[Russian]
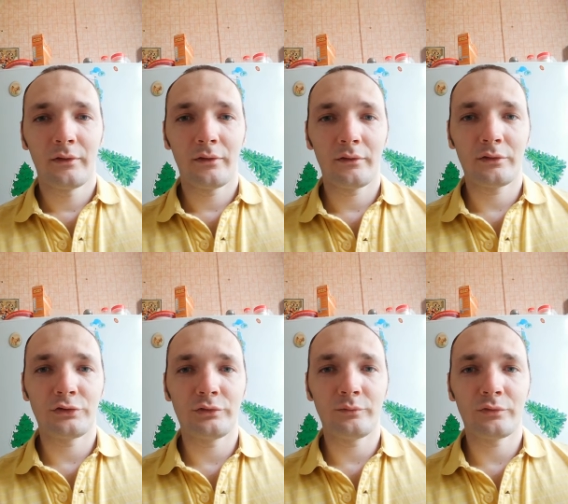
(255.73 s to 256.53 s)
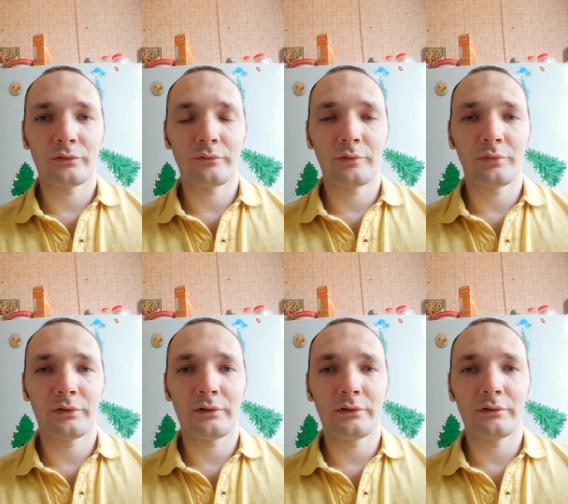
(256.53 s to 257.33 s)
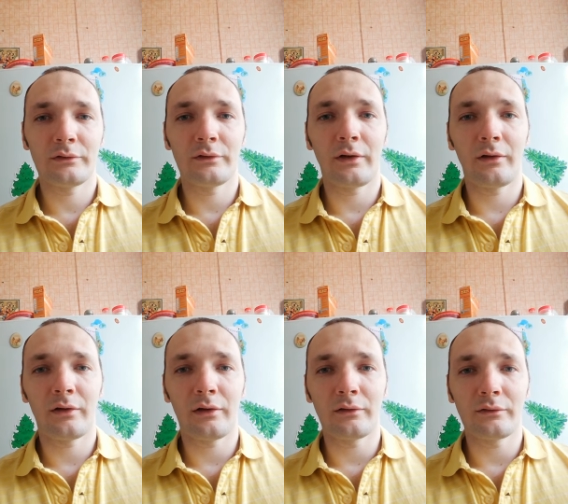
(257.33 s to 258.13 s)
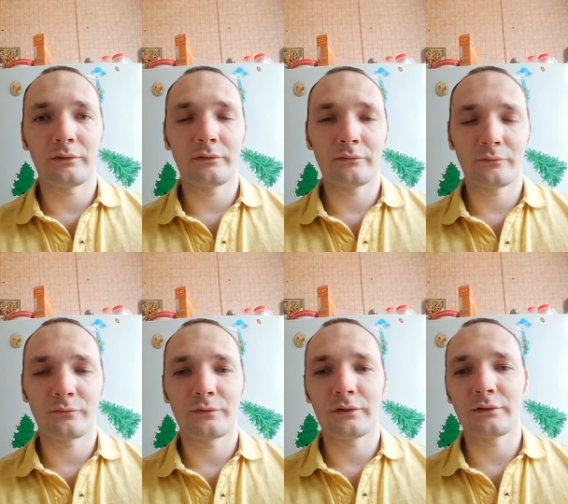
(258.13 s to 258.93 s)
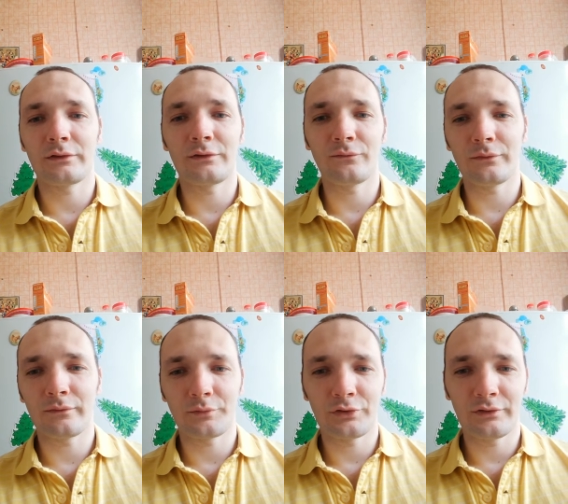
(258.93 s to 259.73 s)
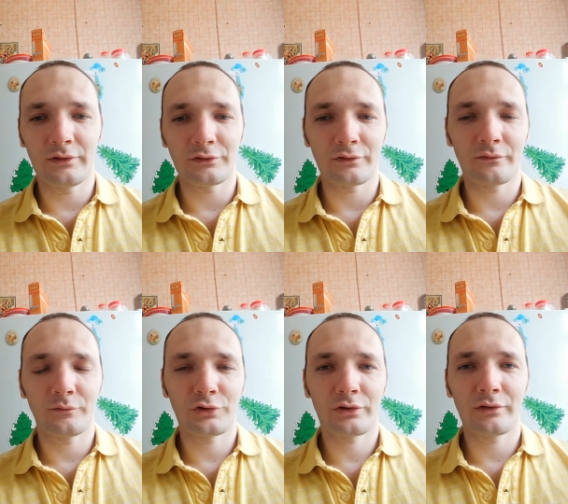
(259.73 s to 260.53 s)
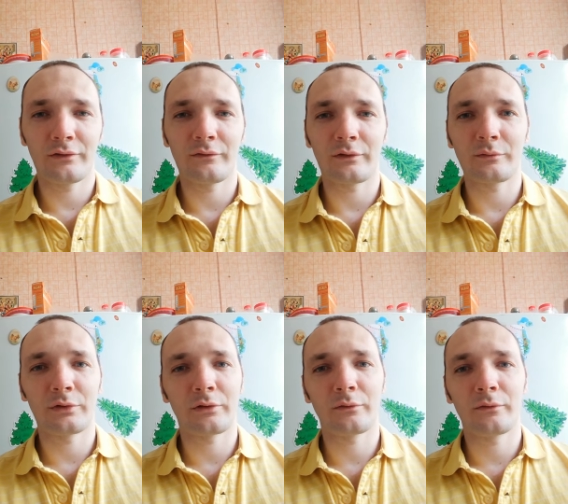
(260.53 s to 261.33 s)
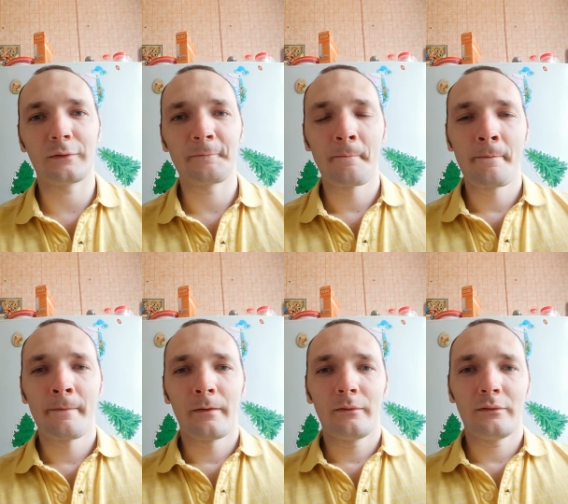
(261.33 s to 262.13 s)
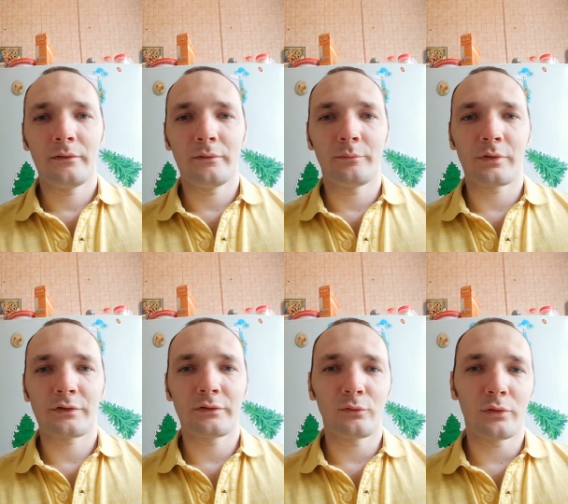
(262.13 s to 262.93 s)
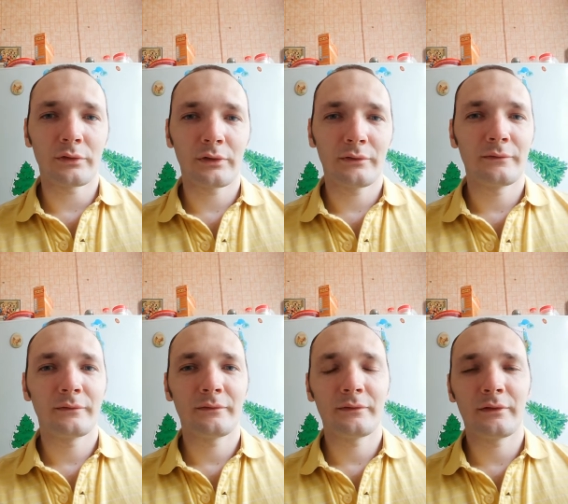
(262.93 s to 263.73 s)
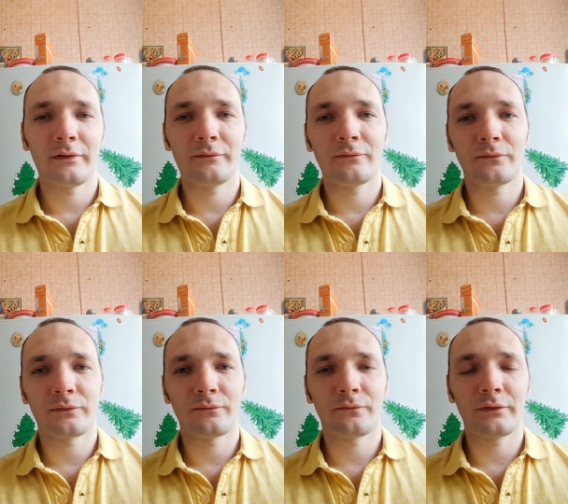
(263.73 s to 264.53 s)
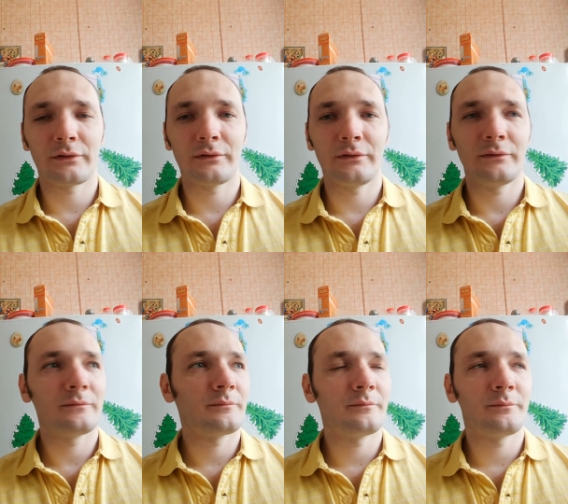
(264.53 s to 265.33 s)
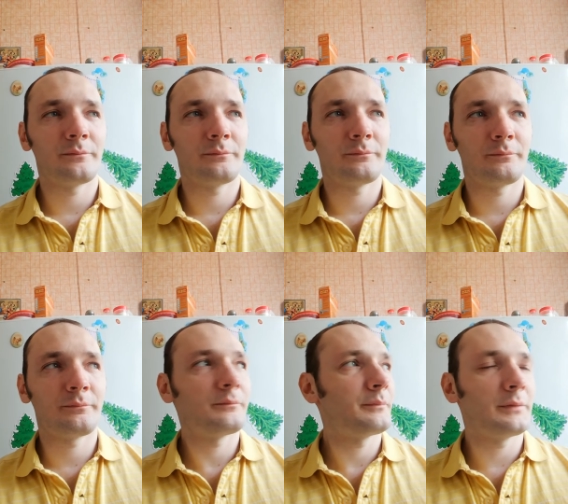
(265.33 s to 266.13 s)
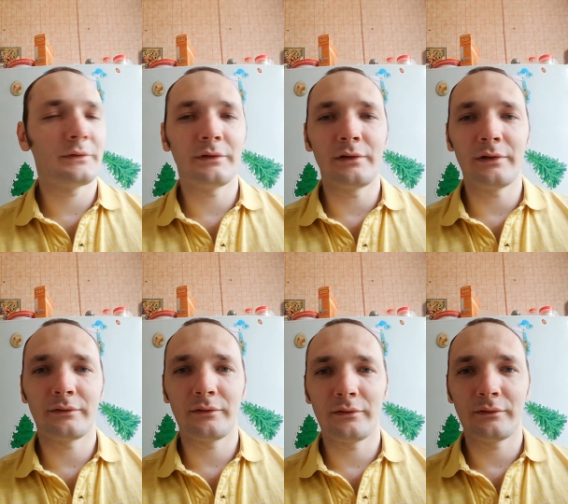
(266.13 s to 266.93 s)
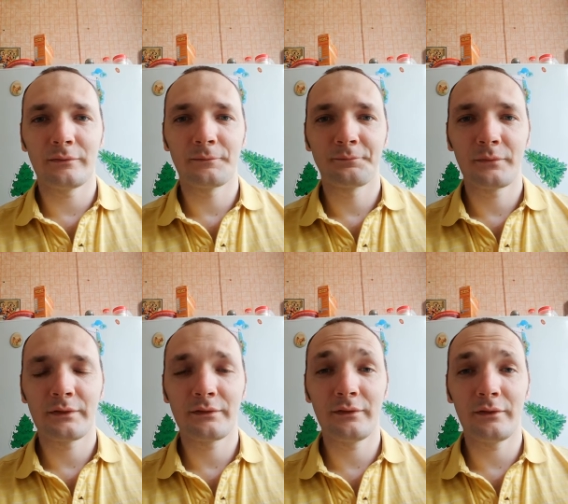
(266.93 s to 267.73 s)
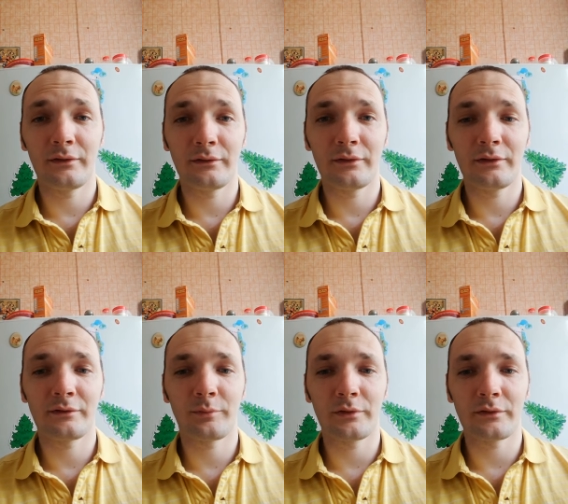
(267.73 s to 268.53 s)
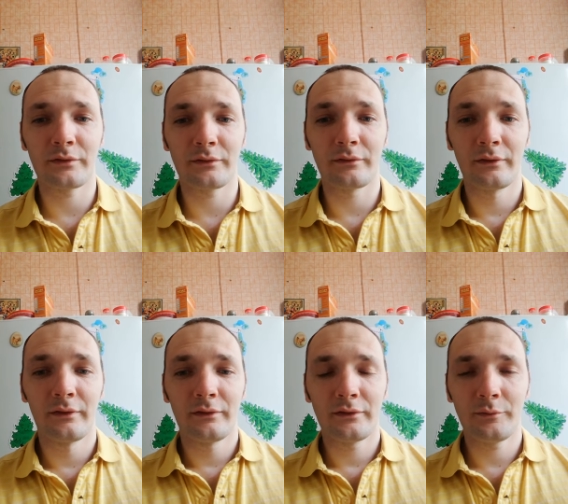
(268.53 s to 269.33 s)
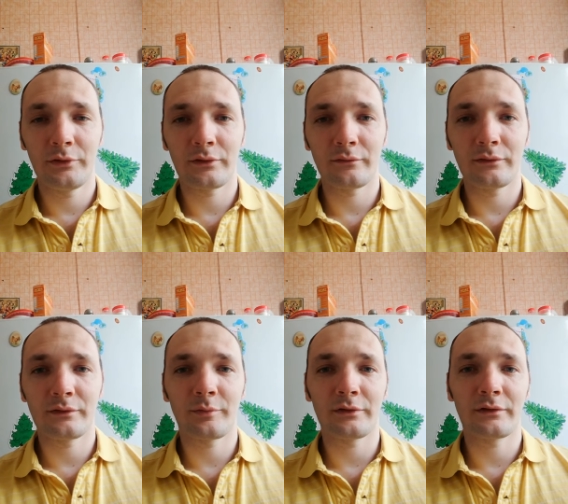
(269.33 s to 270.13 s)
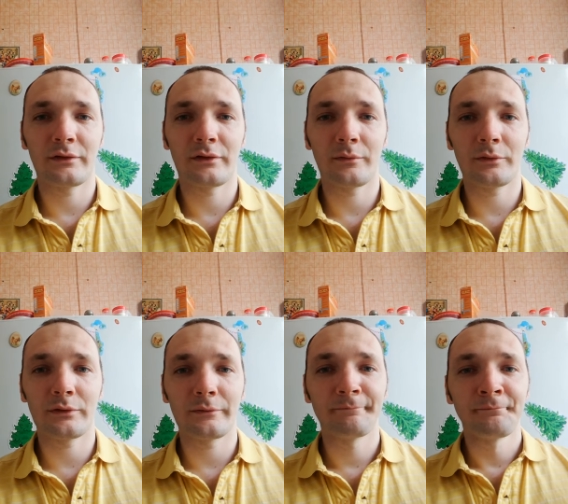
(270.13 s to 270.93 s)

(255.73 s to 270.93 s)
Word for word: а, чемпионами были Реал, и, ну, это символ вообще денежного мешка, наверное, мирового. И Барселона а, вот в этой пятилетней серии, да, испанских, доминирования испанских команд.